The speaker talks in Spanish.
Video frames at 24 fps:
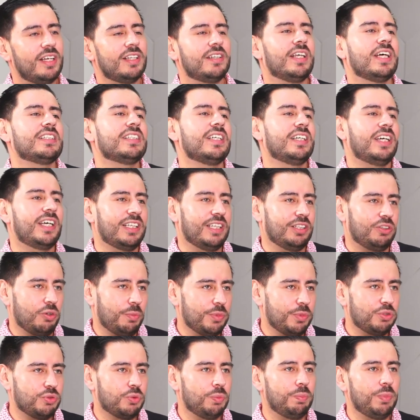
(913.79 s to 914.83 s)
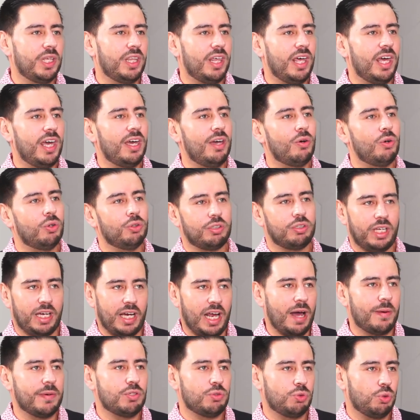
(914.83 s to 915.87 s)
te hacen que te tomes un video, te
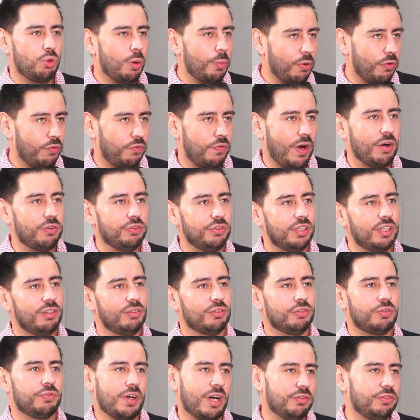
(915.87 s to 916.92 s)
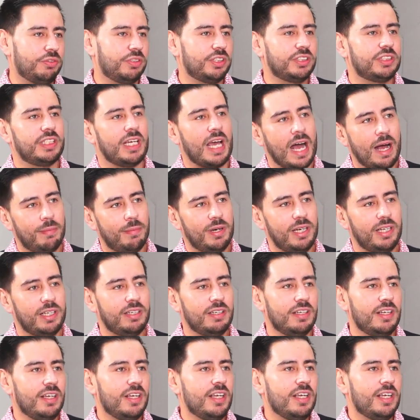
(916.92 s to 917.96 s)
grabes tú como founder, los founders y hablen